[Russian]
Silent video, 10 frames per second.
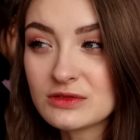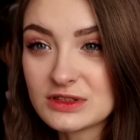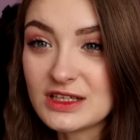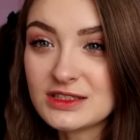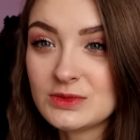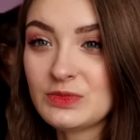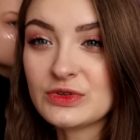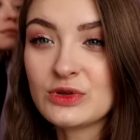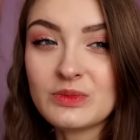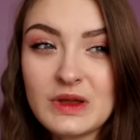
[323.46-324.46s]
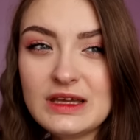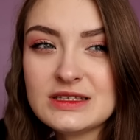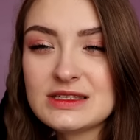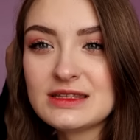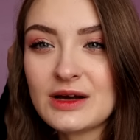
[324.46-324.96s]
ну, знаете, типа в одном
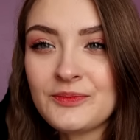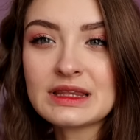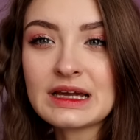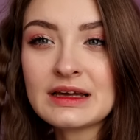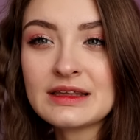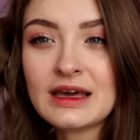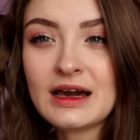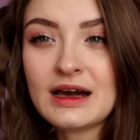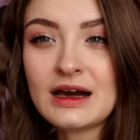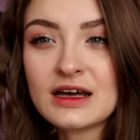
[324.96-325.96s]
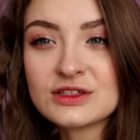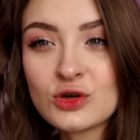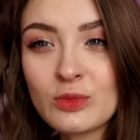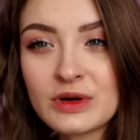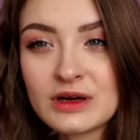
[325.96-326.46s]
месте там. Так как я
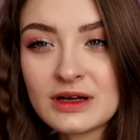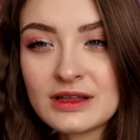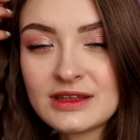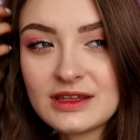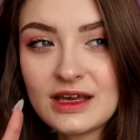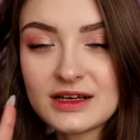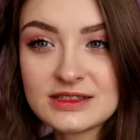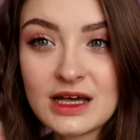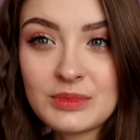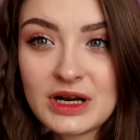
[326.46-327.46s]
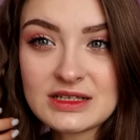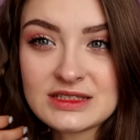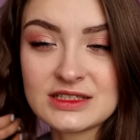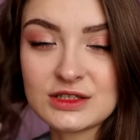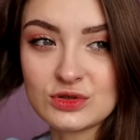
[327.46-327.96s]
особо не
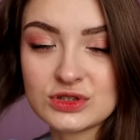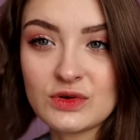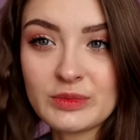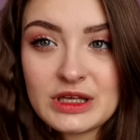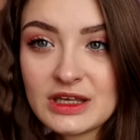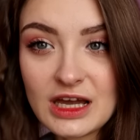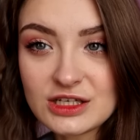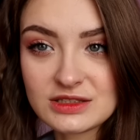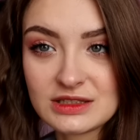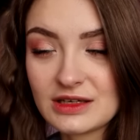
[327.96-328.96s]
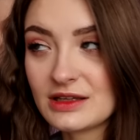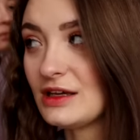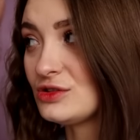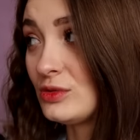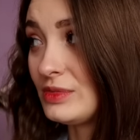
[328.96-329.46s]
разнообразно делаю свой макияж и
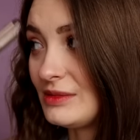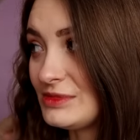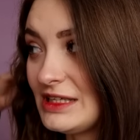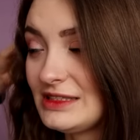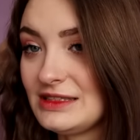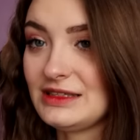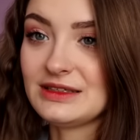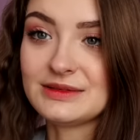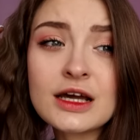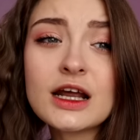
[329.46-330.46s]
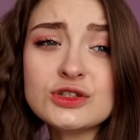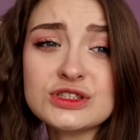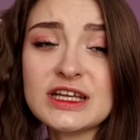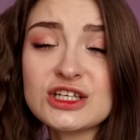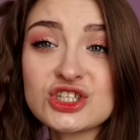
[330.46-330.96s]
никогда особо там, знаете, не
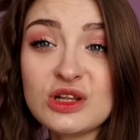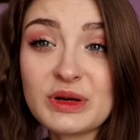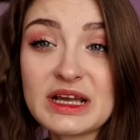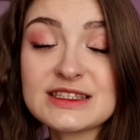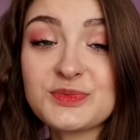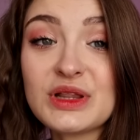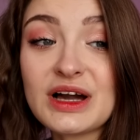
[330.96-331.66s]
крашусь, я решила проехаться по